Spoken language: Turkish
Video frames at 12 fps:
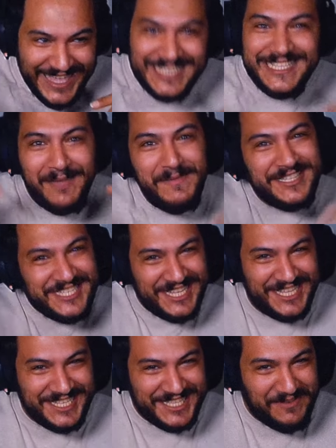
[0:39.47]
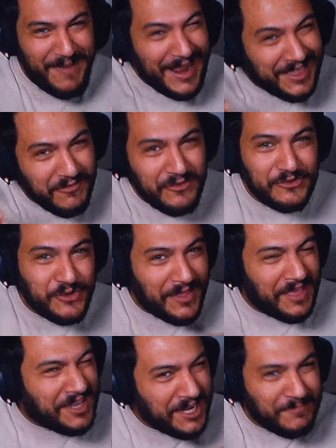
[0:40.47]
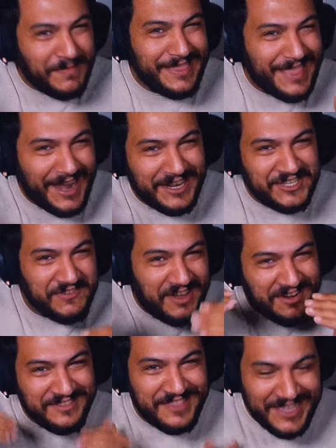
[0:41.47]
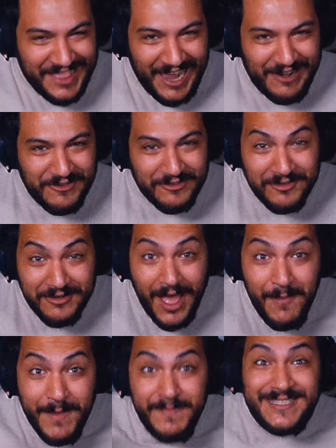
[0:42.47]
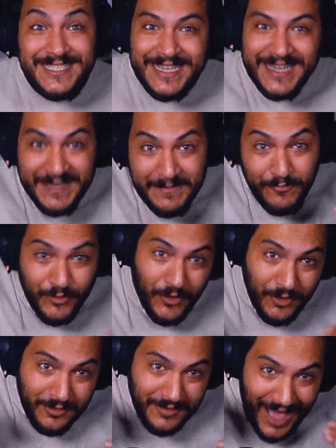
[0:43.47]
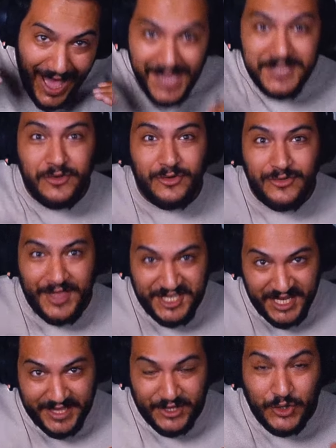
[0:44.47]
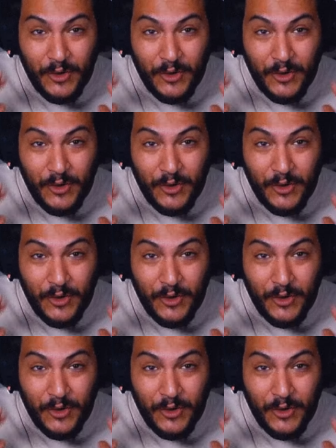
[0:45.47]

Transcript: İzlemişsinizdir. Belki video şu anda 40 binler civarında ilerliyordur ama biz bunu aynı günde çektik.